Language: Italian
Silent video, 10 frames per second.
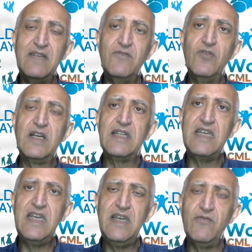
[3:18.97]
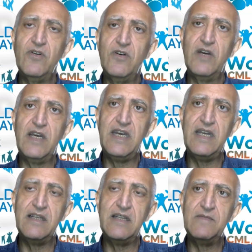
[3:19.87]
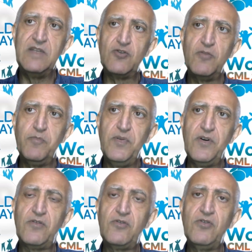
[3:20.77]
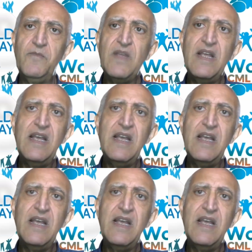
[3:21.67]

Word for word: divulgativo e di supporto